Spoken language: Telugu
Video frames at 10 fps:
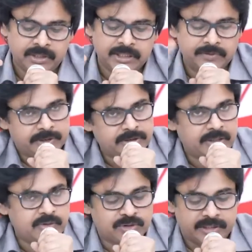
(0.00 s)
ఈ వ్యక్తులు
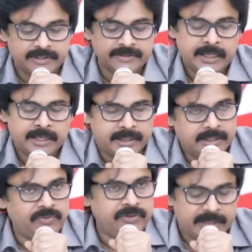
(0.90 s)
ఎవరో తెలియదు కానీ
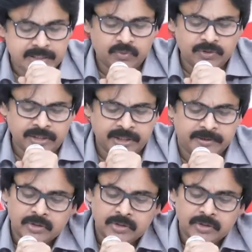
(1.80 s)
వీరి వెనక ఉంది